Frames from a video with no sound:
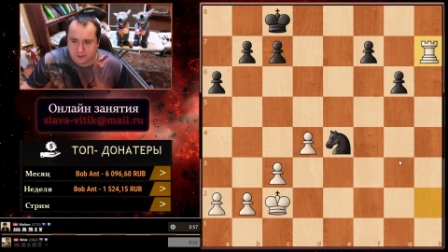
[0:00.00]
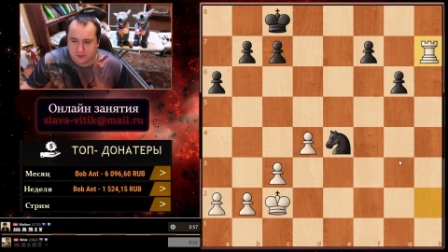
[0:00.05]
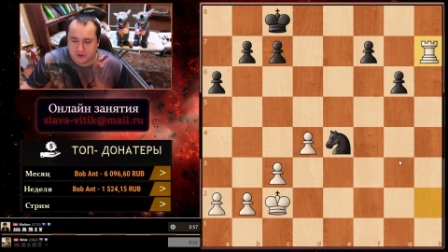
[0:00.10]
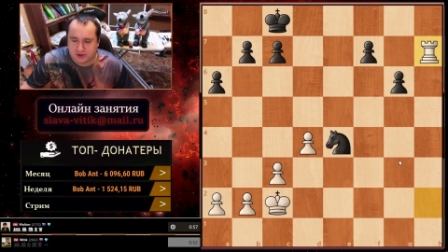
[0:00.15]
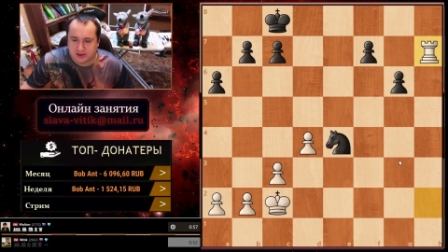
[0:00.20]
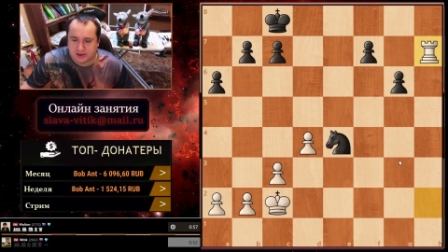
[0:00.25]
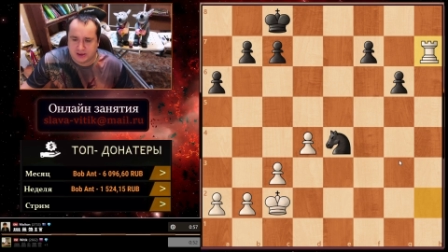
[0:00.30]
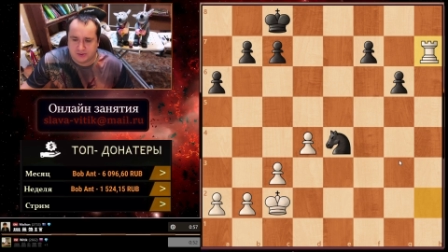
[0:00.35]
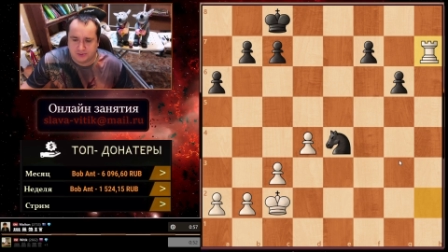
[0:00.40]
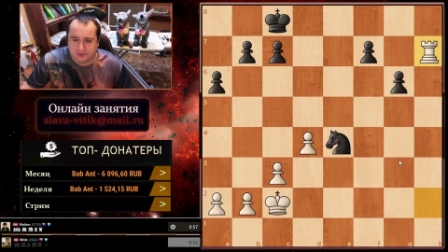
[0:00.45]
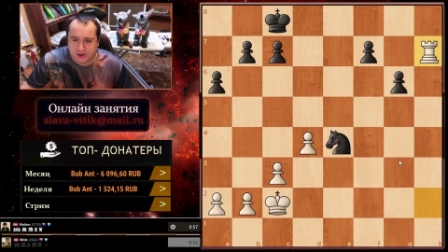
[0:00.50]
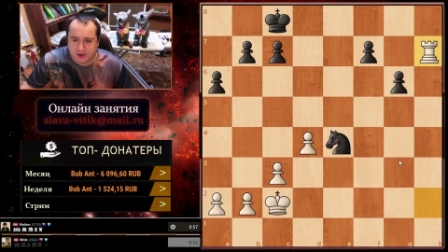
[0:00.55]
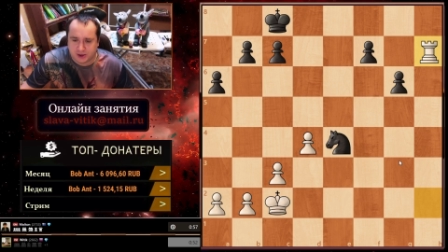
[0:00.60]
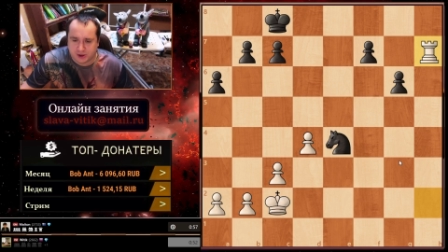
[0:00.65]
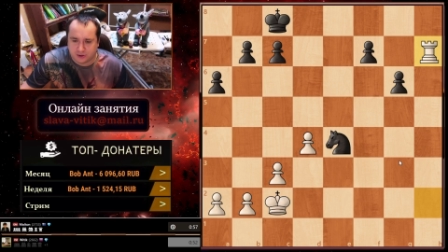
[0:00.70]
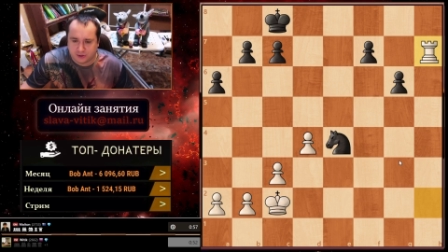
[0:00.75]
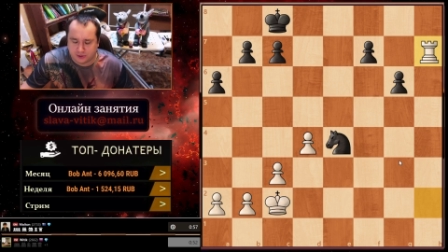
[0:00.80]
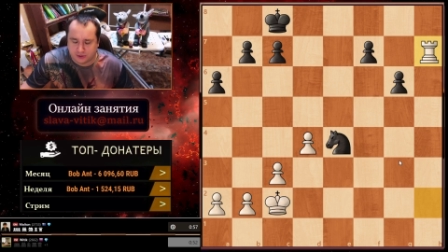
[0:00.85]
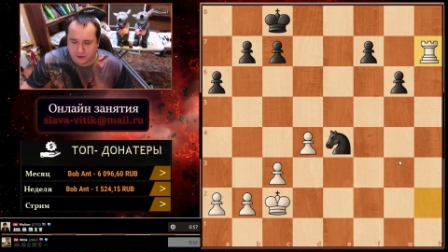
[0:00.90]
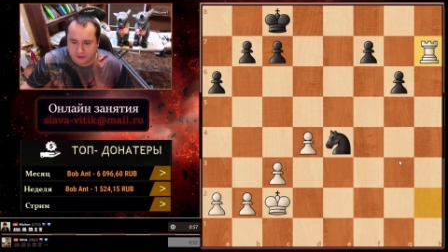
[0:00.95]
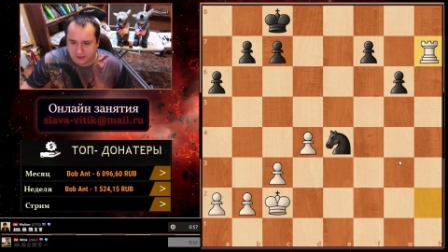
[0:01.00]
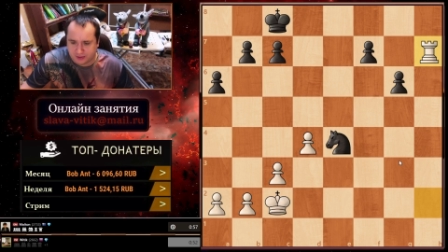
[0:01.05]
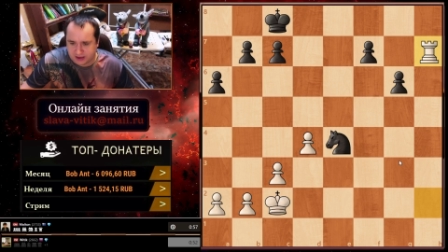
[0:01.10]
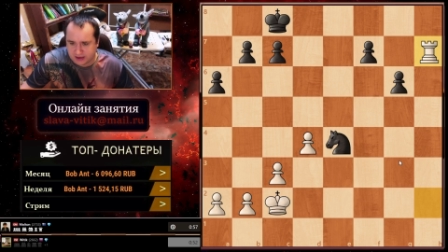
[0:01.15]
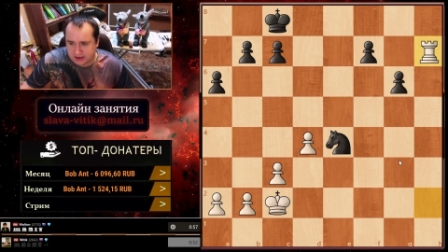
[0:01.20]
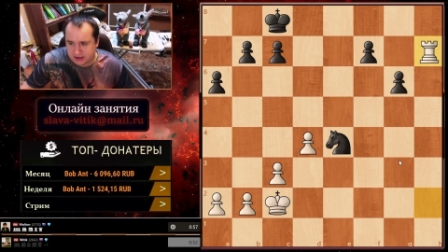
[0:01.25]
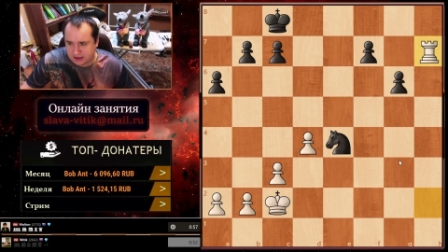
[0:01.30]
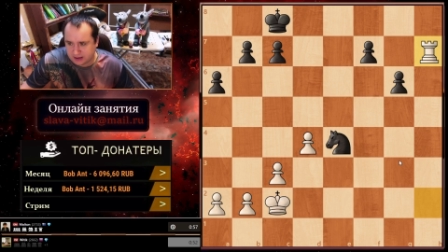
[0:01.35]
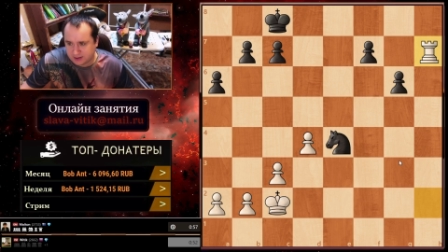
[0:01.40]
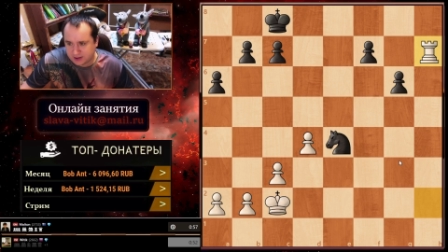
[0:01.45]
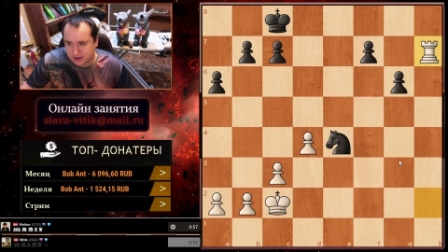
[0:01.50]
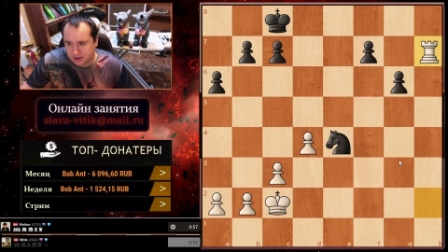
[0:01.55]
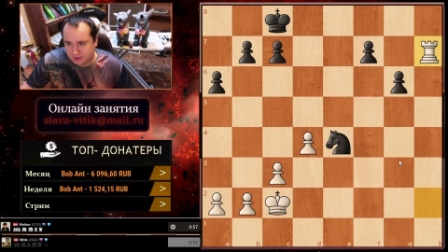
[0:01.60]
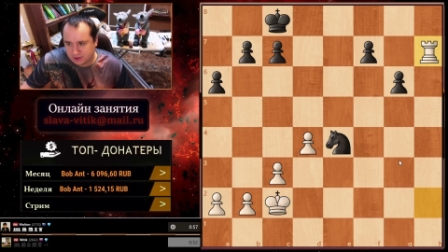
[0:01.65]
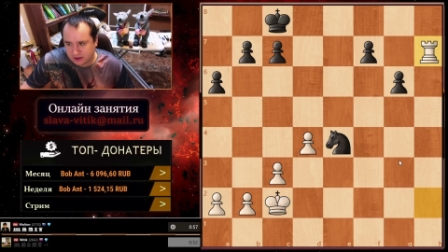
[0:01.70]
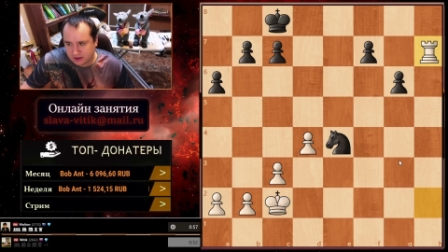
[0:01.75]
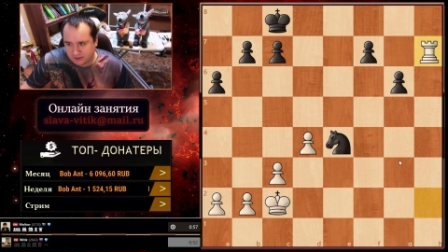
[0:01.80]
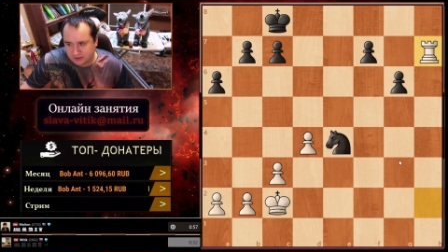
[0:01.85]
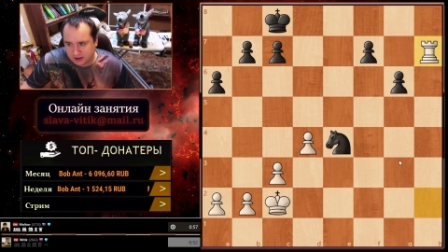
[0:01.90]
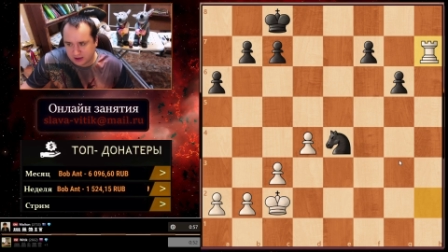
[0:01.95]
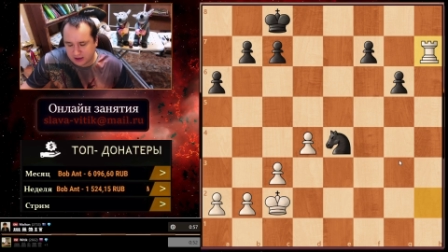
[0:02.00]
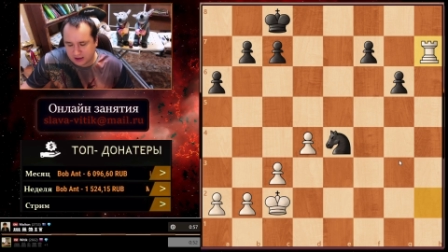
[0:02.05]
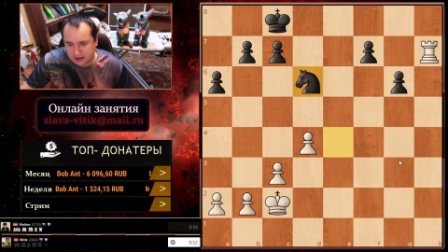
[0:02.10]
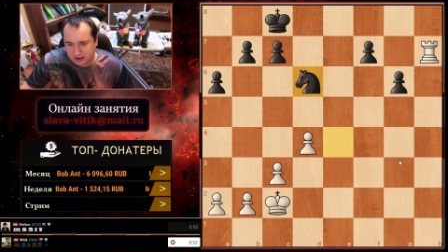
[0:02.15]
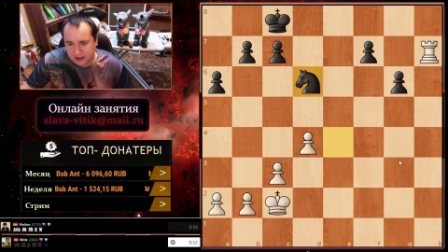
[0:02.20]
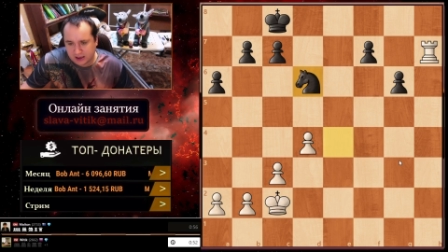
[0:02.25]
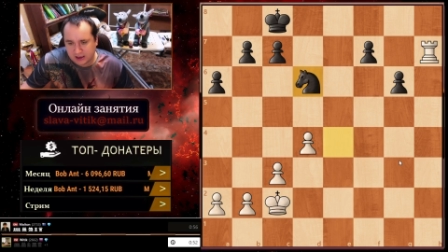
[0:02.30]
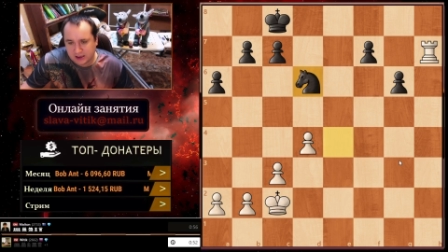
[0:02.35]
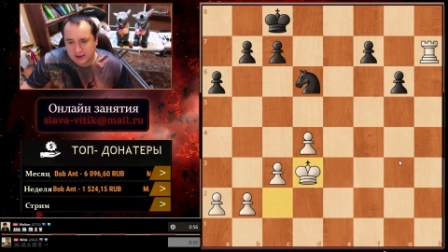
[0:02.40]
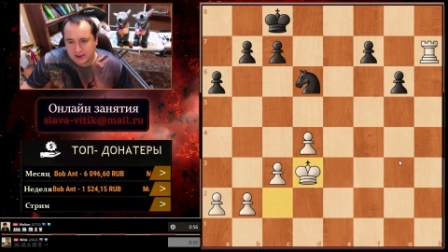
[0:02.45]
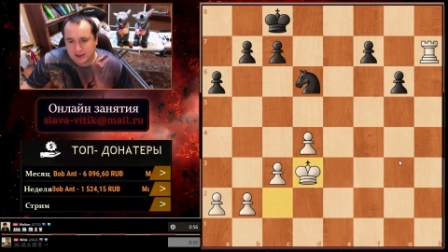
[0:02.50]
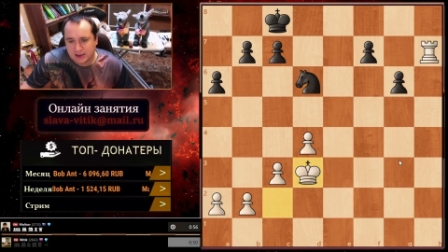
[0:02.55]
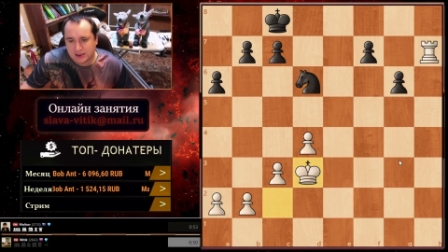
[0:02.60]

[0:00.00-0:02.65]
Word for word: Пусть и за пешку, но позиция абсолютно выигранная.